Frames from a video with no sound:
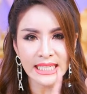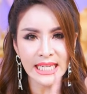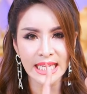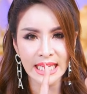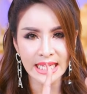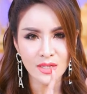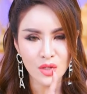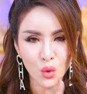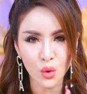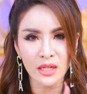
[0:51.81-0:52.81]
ที่
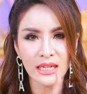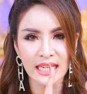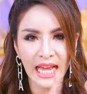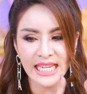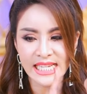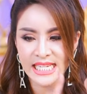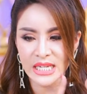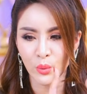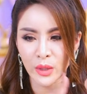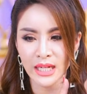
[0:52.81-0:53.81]
สุดใน
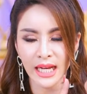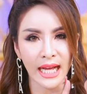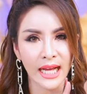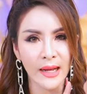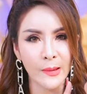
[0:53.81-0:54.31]
ชีวิตค่ะ